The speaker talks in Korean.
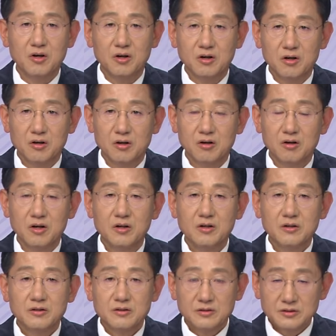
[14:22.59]
어,
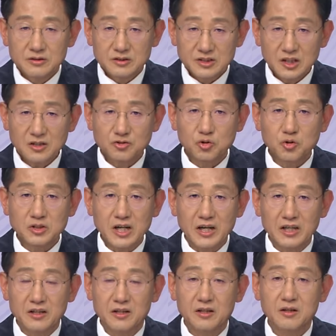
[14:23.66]

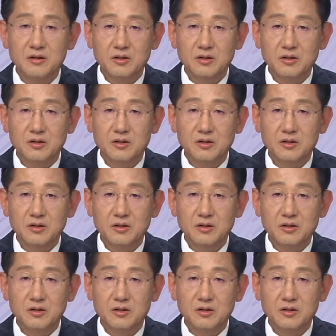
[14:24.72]
실수요자인